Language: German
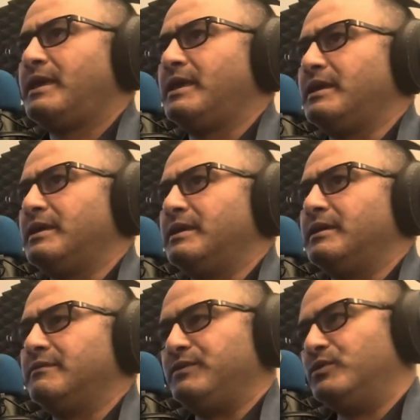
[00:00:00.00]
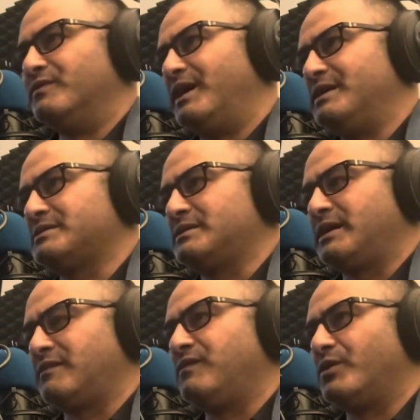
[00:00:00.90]
äh, wie du weißt,
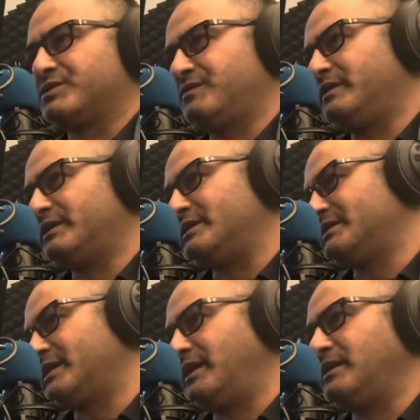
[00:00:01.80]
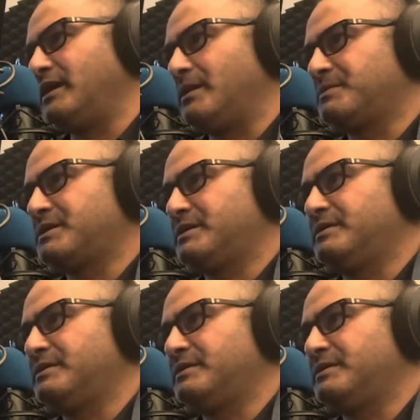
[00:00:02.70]
hatten wir auch schwierige Zeiten gehabt.